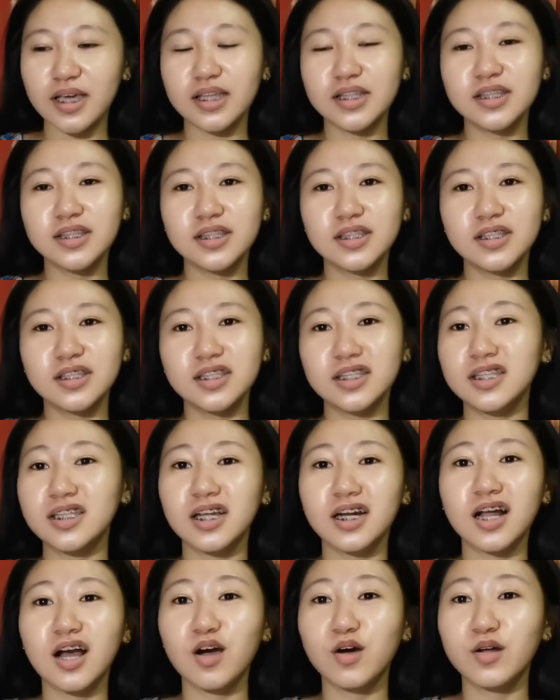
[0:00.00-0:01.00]
And,
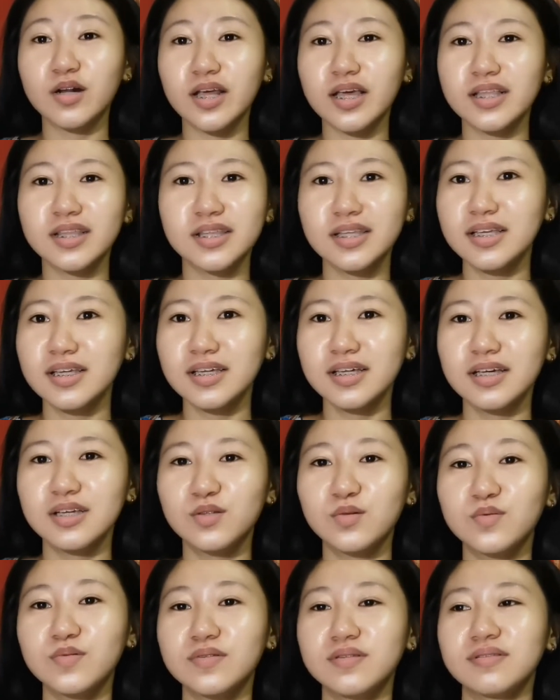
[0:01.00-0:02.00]
talaga ako ready,
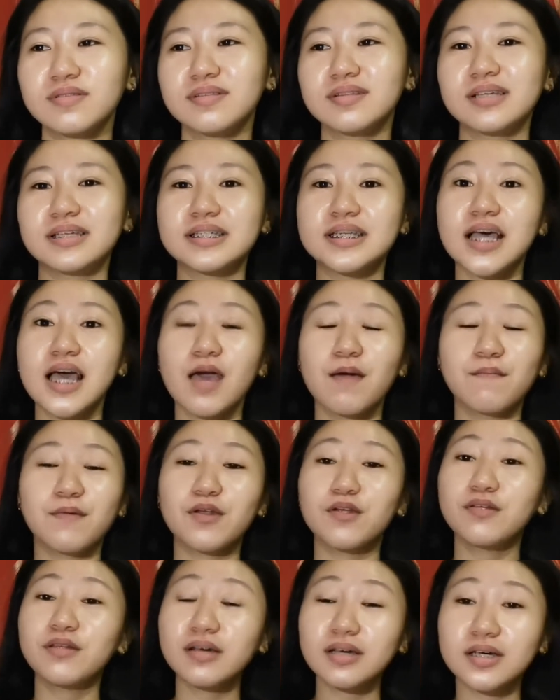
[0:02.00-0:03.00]
ganun. Tas,
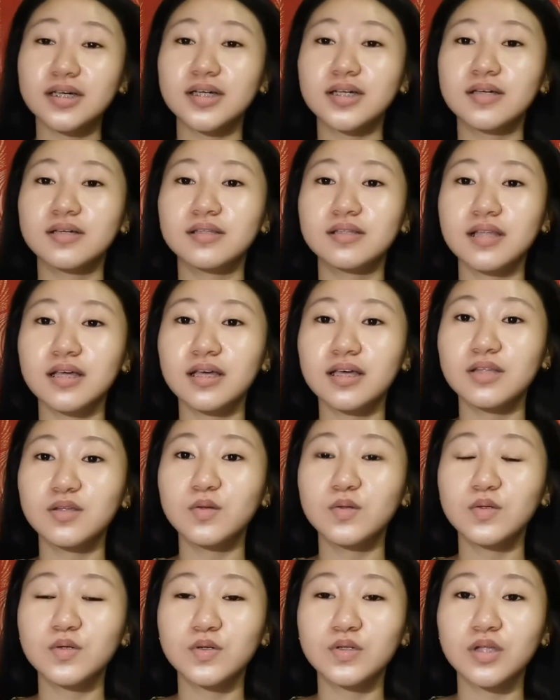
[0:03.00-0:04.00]
pero nag,
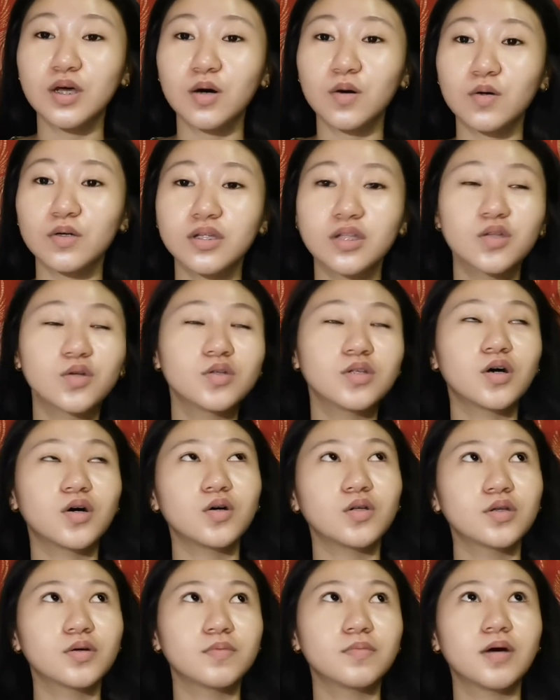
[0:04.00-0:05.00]
nanonood ako, nanonood
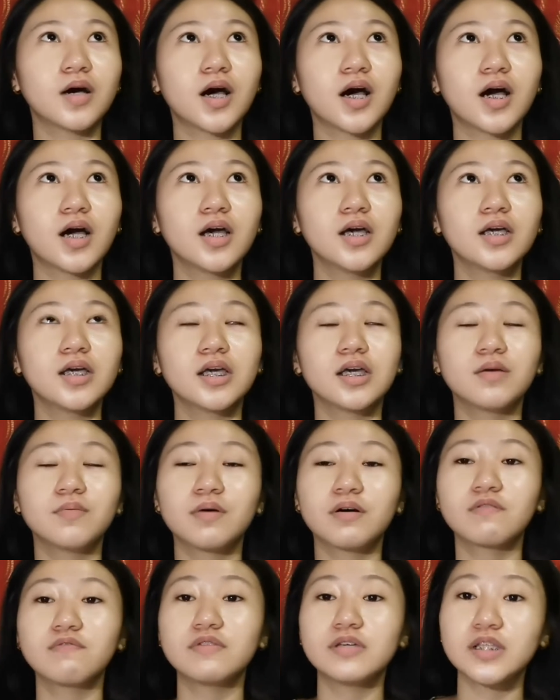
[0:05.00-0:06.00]
ako ng mga
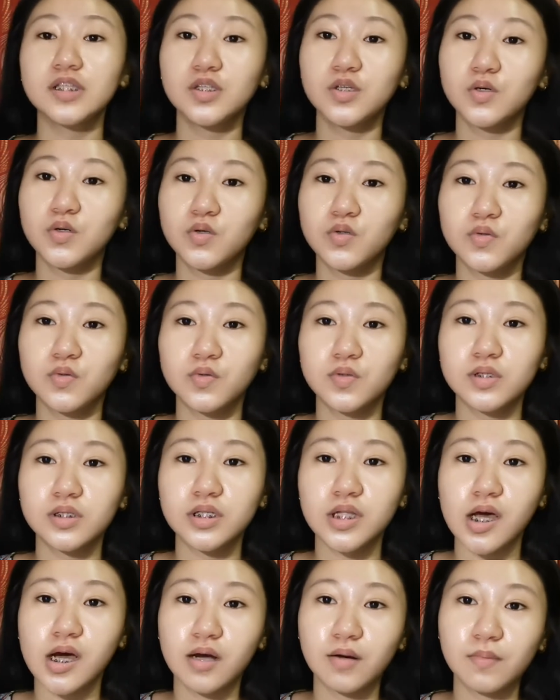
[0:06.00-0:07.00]
ibang videos
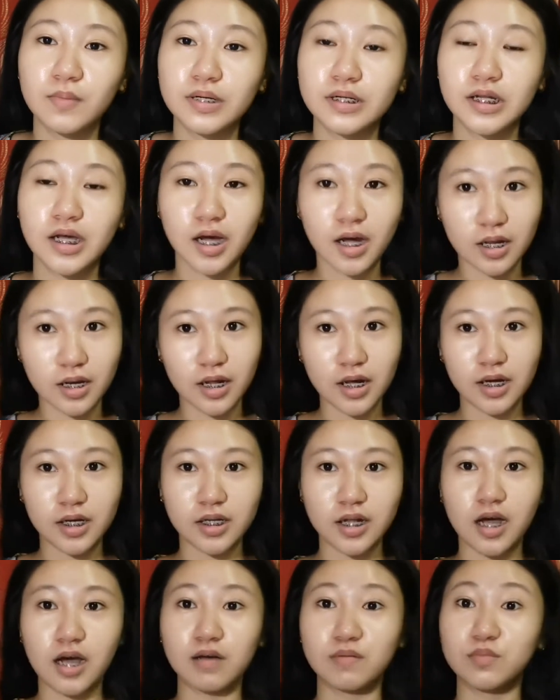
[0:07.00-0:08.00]
ng mga nag
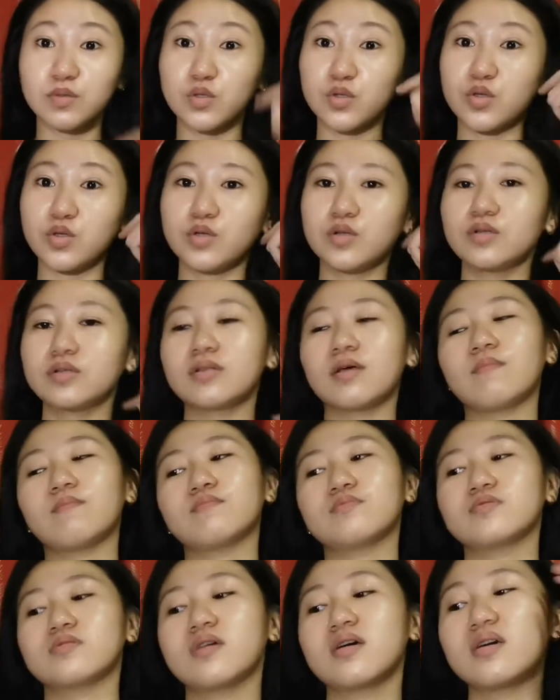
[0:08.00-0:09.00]
aalaga ng hamster.
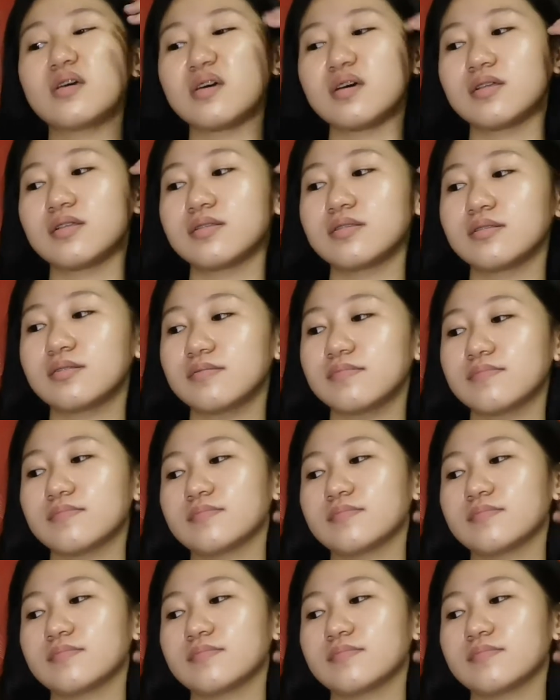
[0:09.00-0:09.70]
So, ayan.